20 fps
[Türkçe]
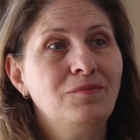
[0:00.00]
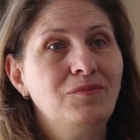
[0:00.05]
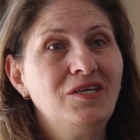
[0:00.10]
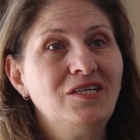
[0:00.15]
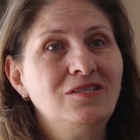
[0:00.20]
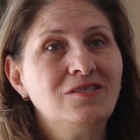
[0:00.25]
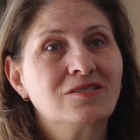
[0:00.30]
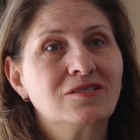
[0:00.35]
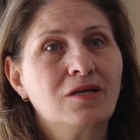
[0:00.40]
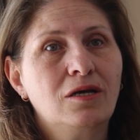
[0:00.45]
bir
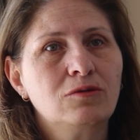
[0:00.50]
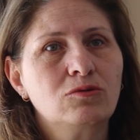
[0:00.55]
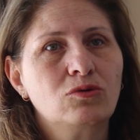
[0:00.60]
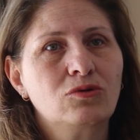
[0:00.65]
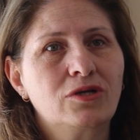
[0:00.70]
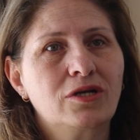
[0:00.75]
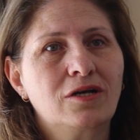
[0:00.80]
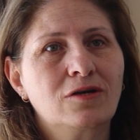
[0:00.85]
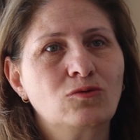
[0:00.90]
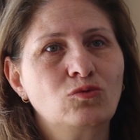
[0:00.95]
insan
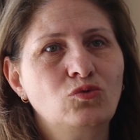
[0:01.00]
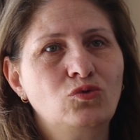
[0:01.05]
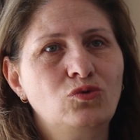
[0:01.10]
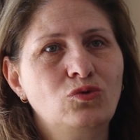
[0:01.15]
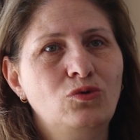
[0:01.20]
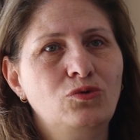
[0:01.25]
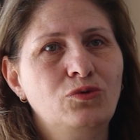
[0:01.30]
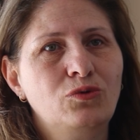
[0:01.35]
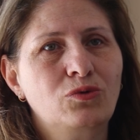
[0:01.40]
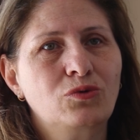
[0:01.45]
olarak
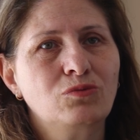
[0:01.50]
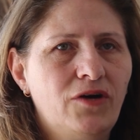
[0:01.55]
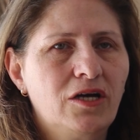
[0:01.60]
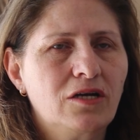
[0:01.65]
üzülüyorum.